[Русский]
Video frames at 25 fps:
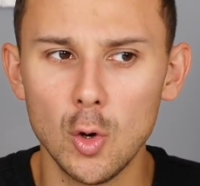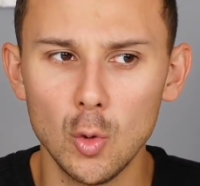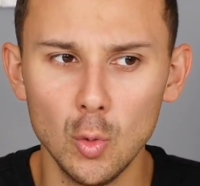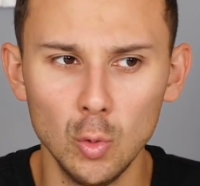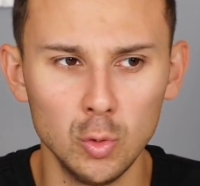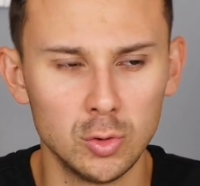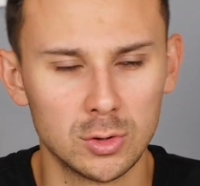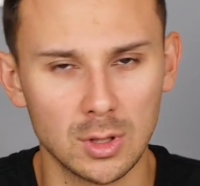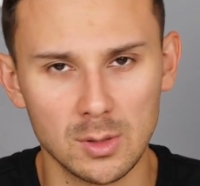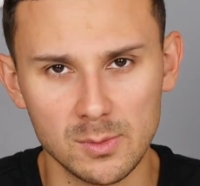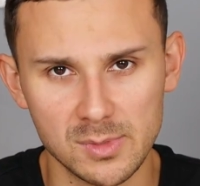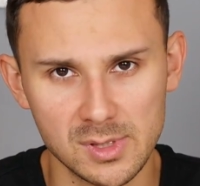
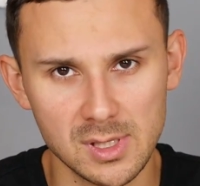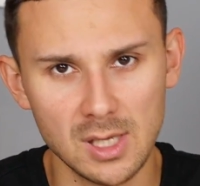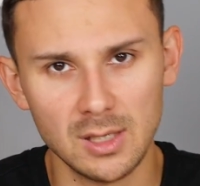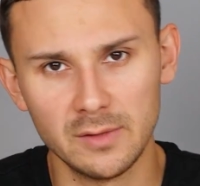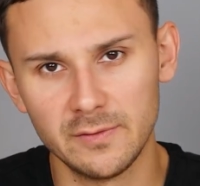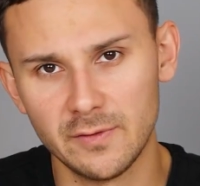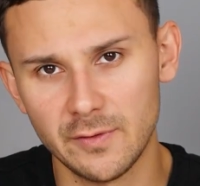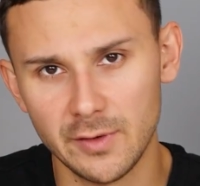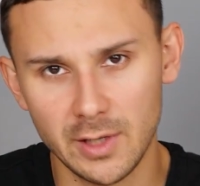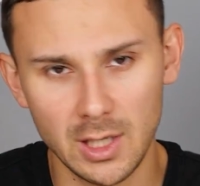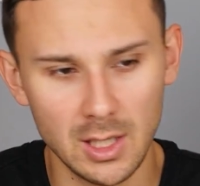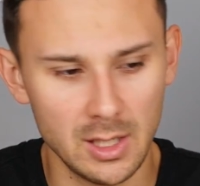утром
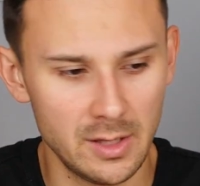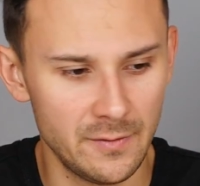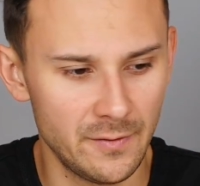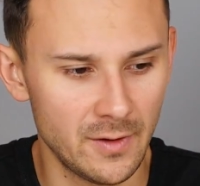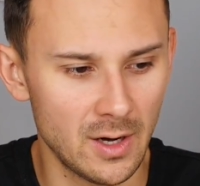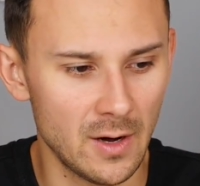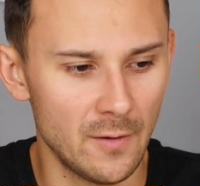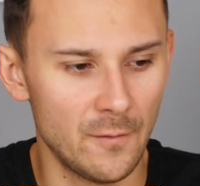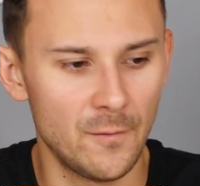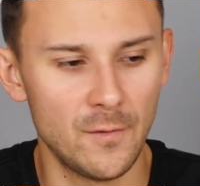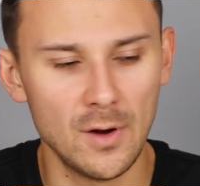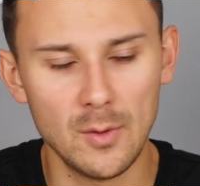завтракать в
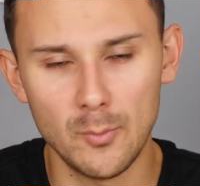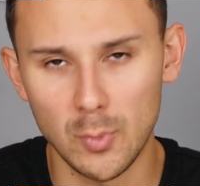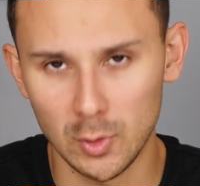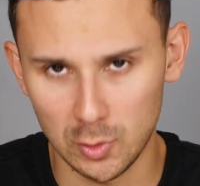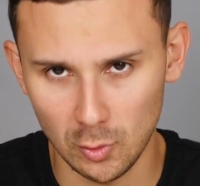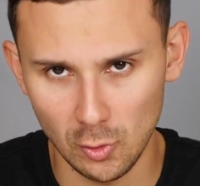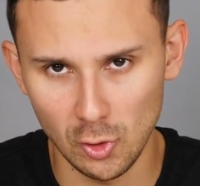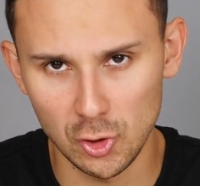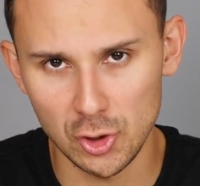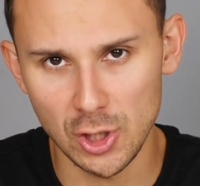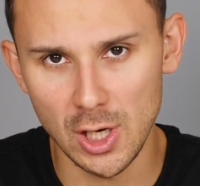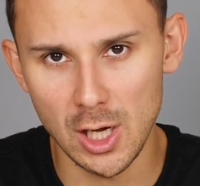кафе,
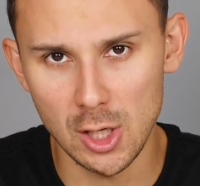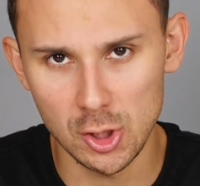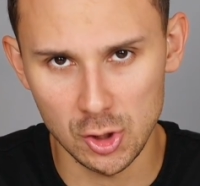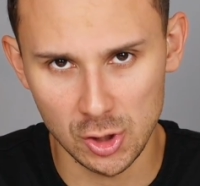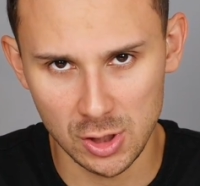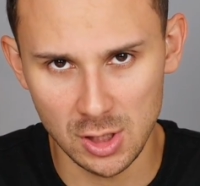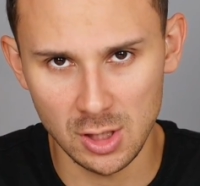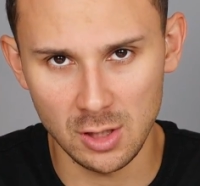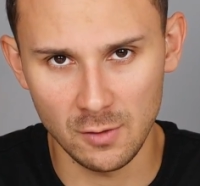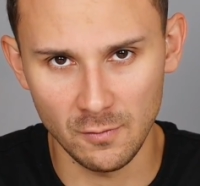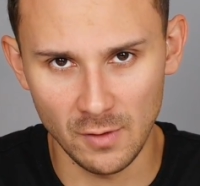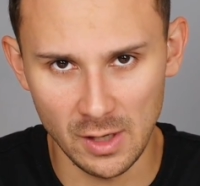подключаюсь
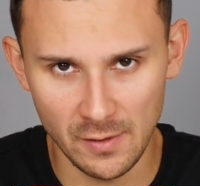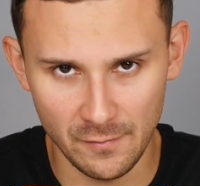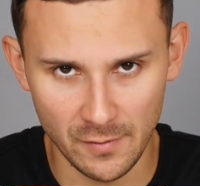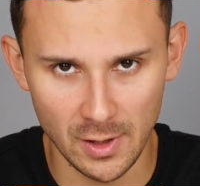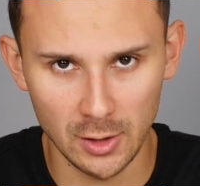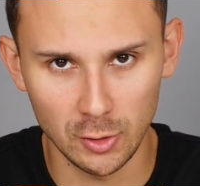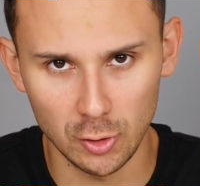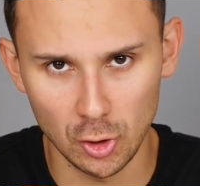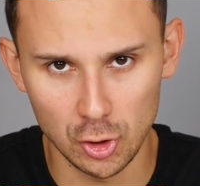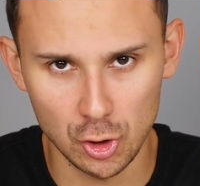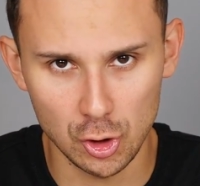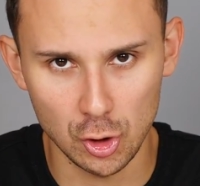к их
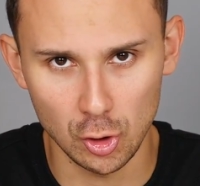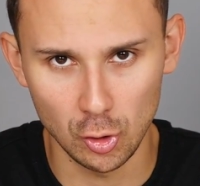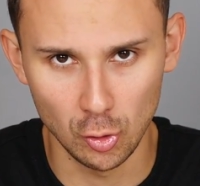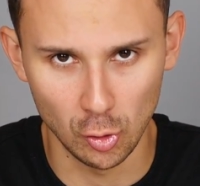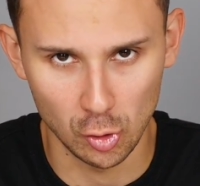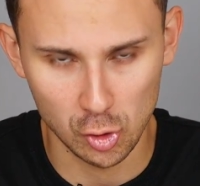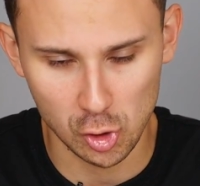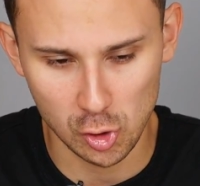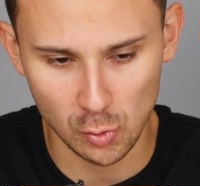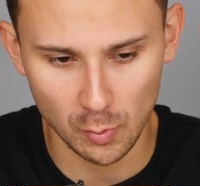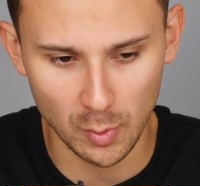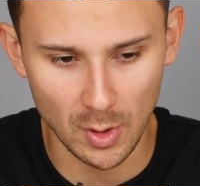Wi-Fi точки
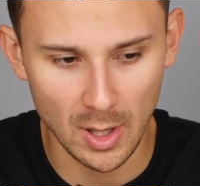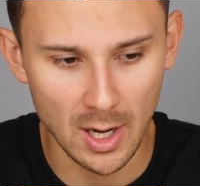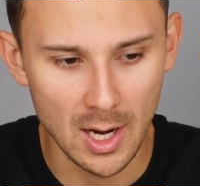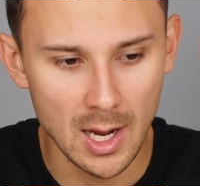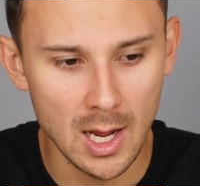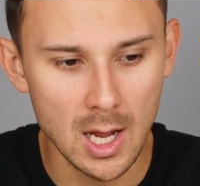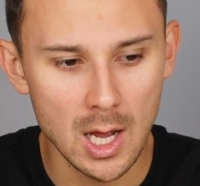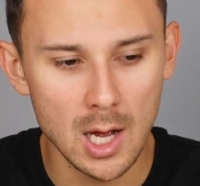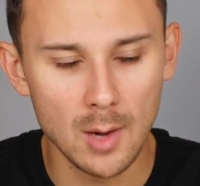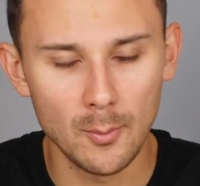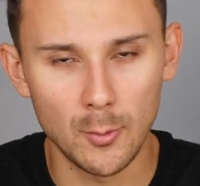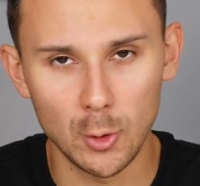доступа,
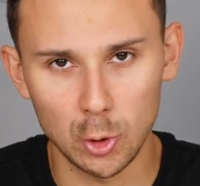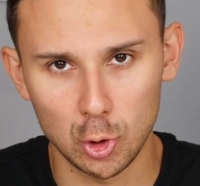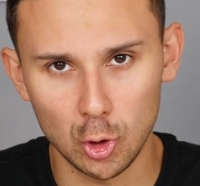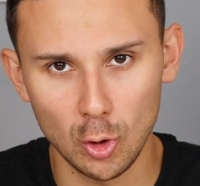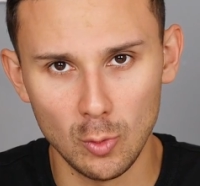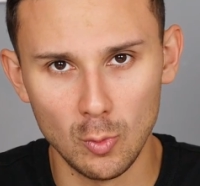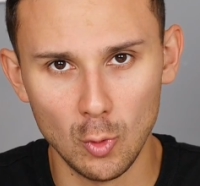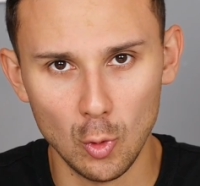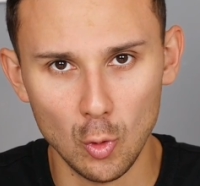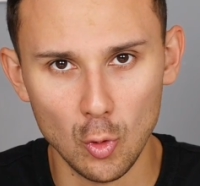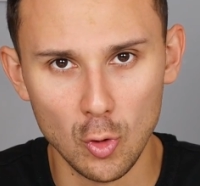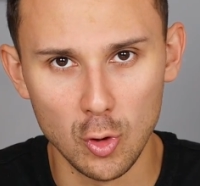
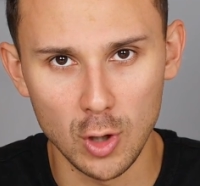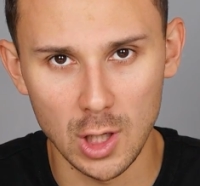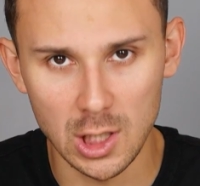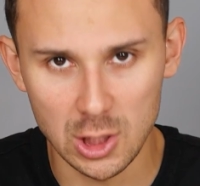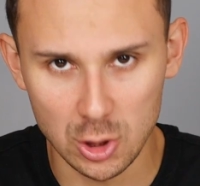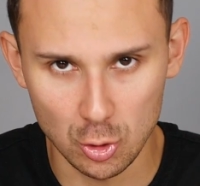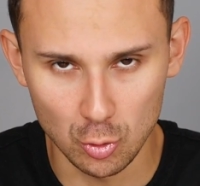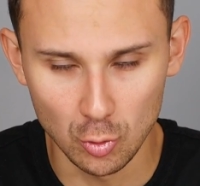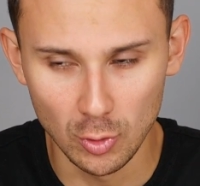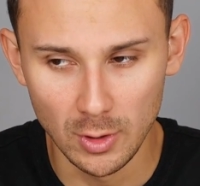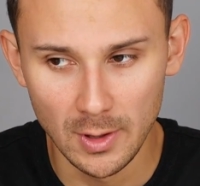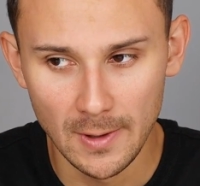потом
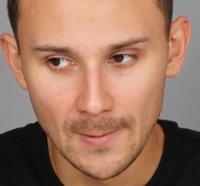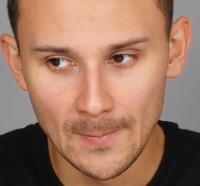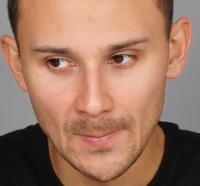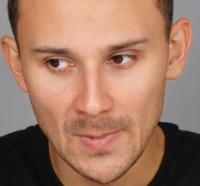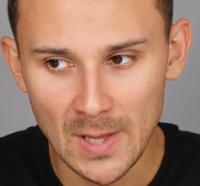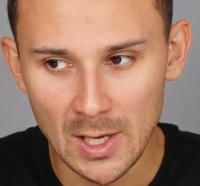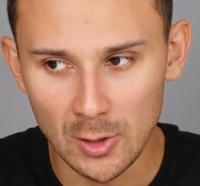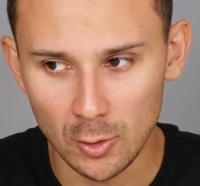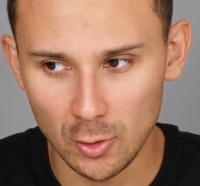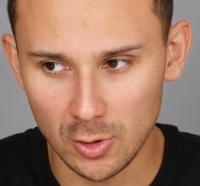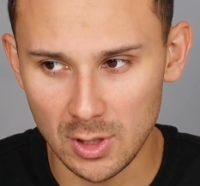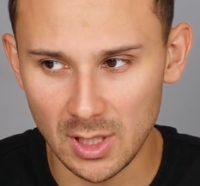ухожу,
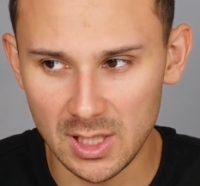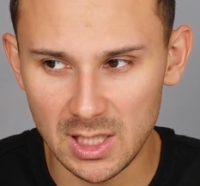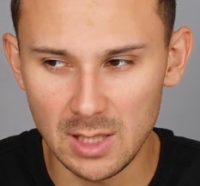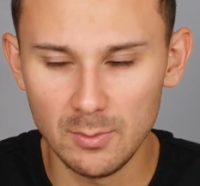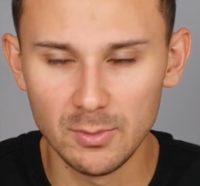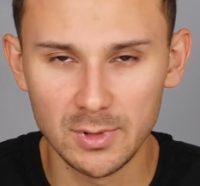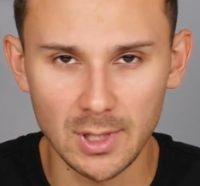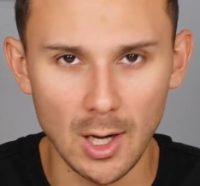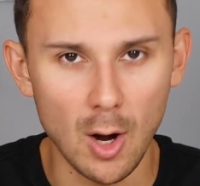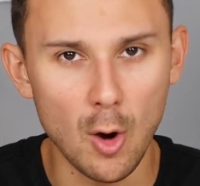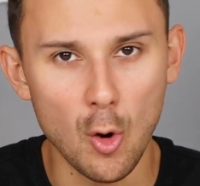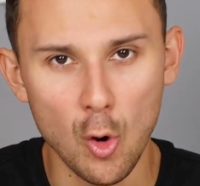то
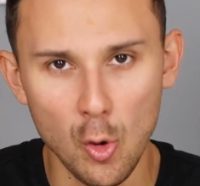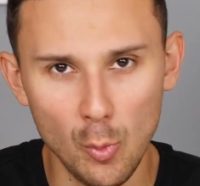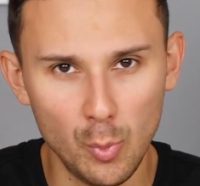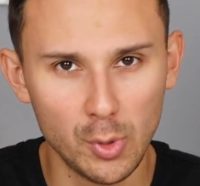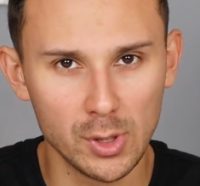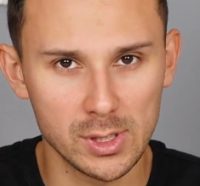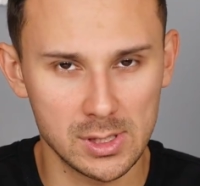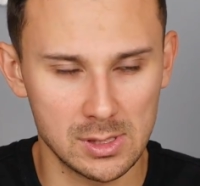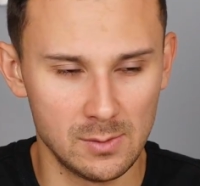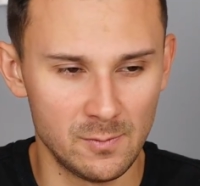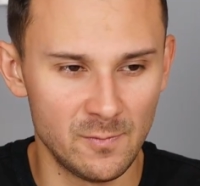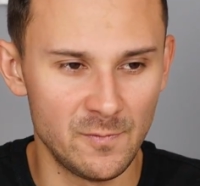каким-то
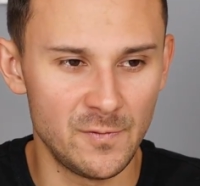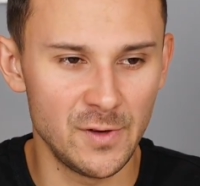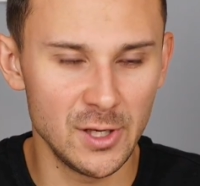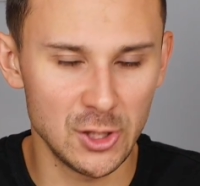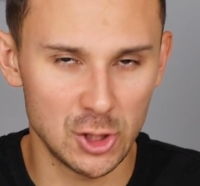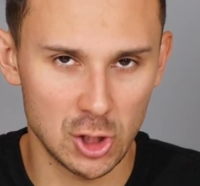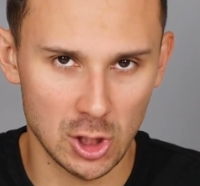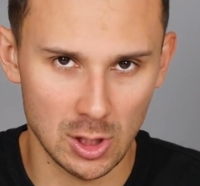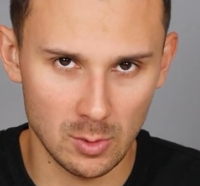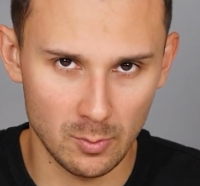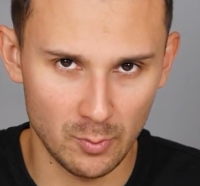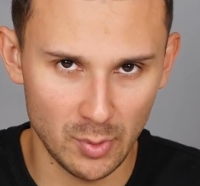образом
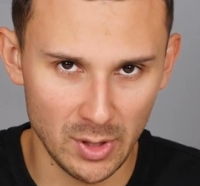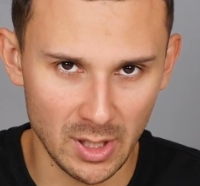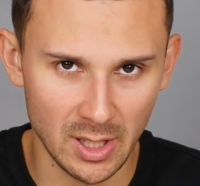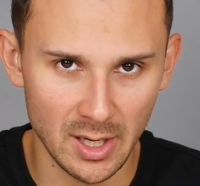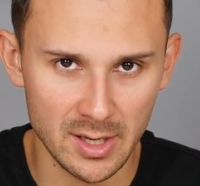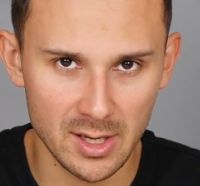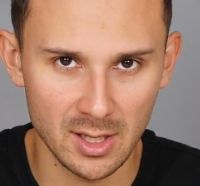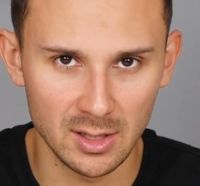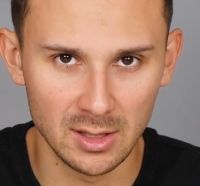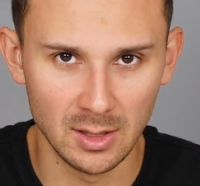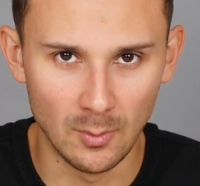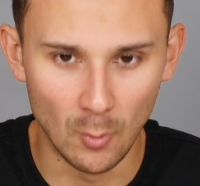вечером,
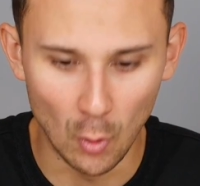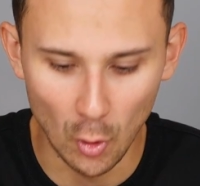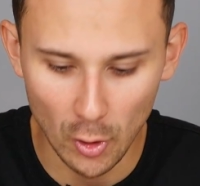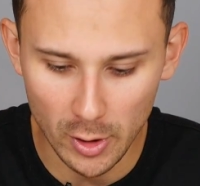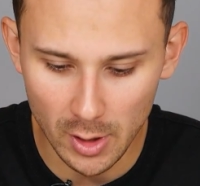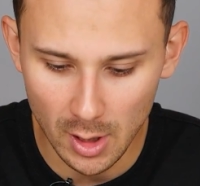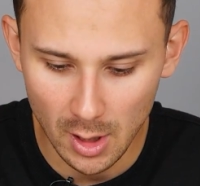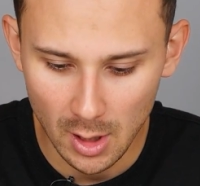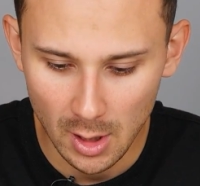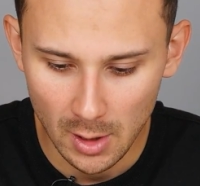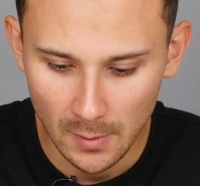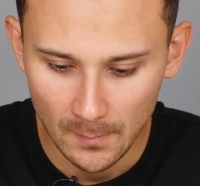приходя
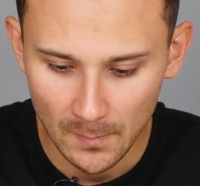домой,